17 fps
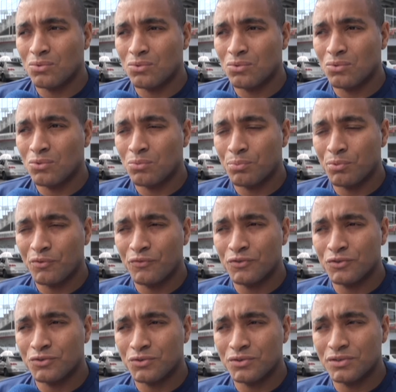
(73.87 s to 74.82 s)
Com
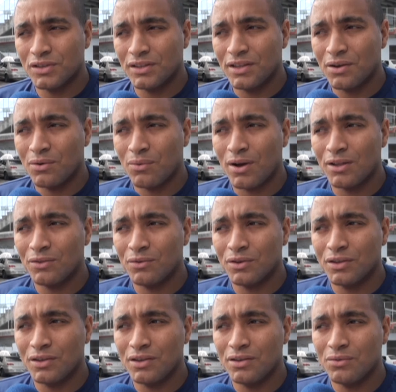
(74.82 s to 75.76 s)
professores adequados
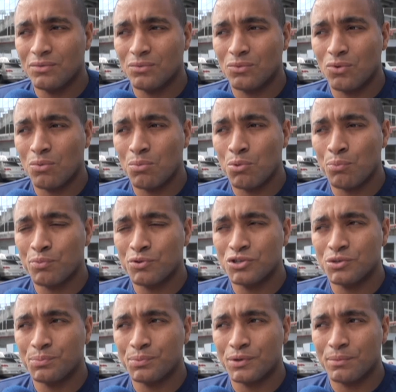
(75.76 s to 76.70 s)
aqui, com como eu
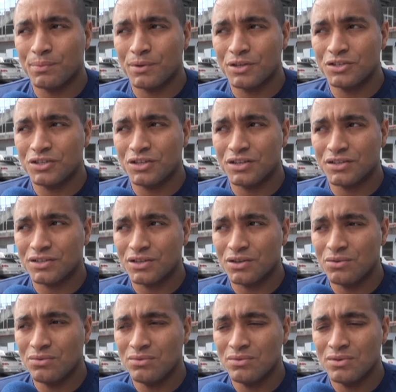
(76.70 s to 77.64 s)
pedi para a
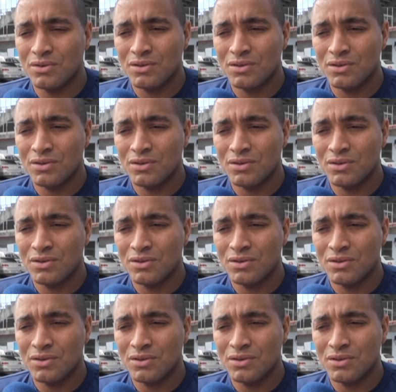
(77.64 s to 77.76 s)
direção.